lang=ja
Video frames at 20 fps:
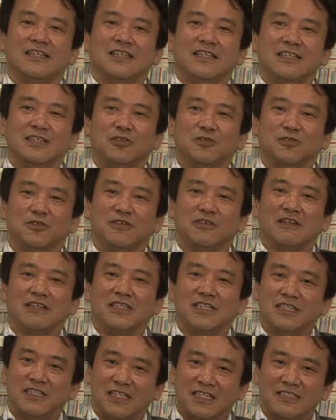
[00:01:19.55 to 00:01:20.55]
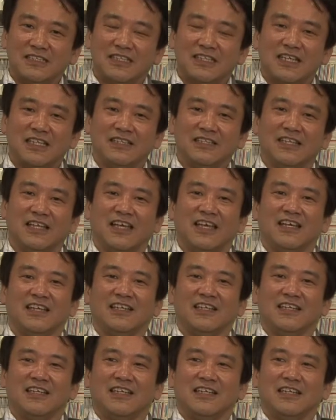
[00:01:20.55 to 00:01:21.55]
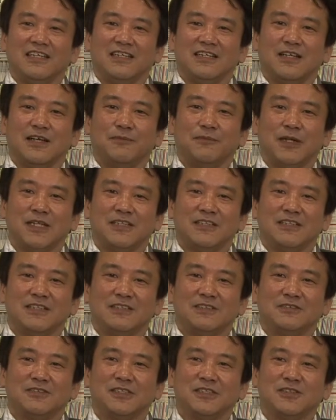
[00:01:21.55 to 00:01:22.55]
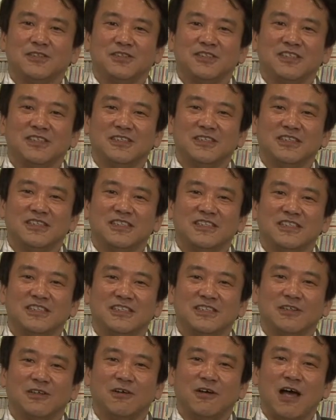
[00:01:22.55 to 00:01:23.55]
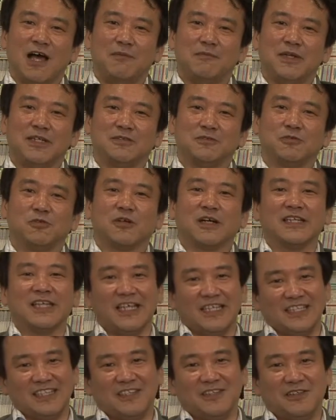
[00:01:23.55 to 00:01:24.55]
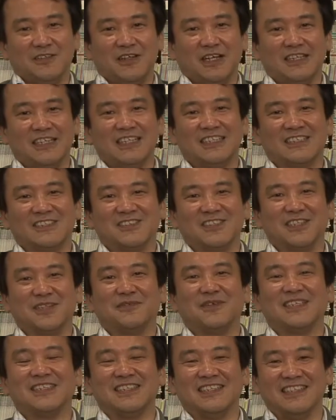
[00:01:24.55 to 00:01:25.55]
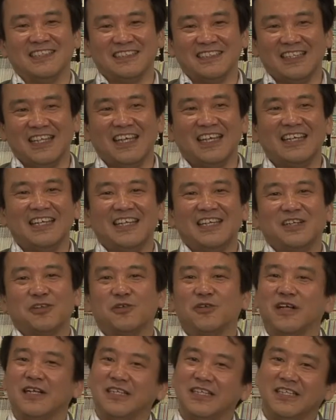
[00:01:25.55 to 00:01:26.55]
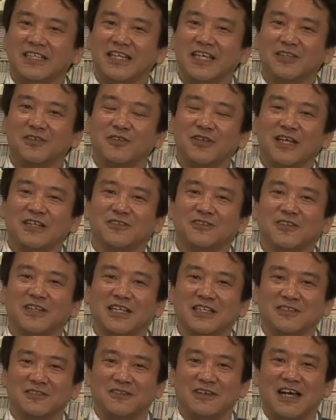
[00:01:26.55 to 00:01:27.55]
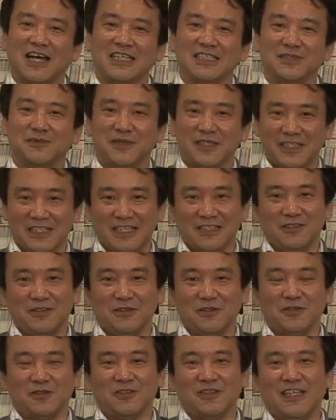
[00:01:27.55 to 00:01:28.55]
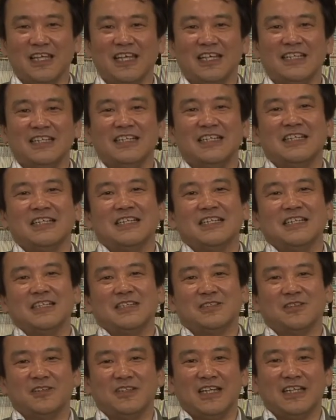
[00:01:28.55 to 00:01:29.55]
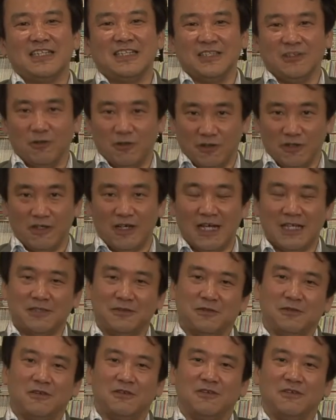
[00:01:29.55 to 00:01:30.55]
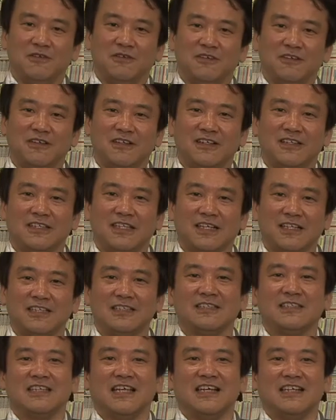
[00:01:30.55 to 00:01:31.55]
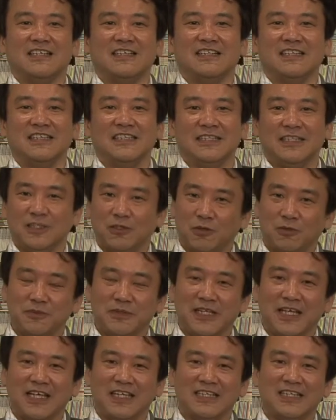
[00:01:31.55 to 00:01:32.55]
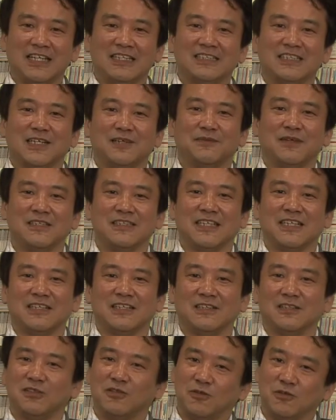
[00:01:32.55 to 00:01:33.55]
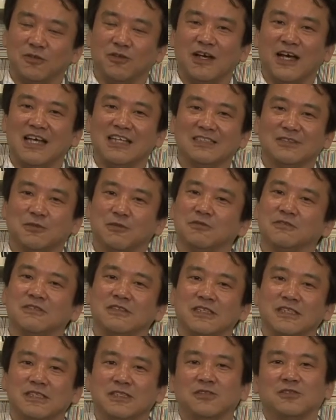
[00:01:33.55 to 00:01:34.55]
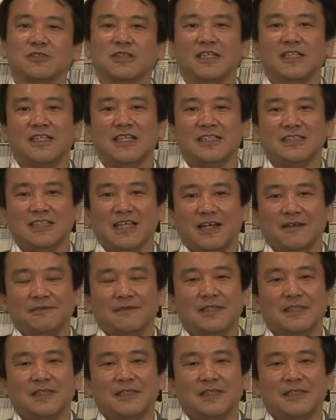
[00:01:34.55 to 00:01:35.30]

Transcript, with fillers: 火の鳥は人間じゃないんでやっぱり口をあんまり動かないっていう話をしてましてですね今回人間の役をやるのは初めてだということでそれなりのあの竹下さん意気込みでいらっしゃいましたことがすごく印象的でした。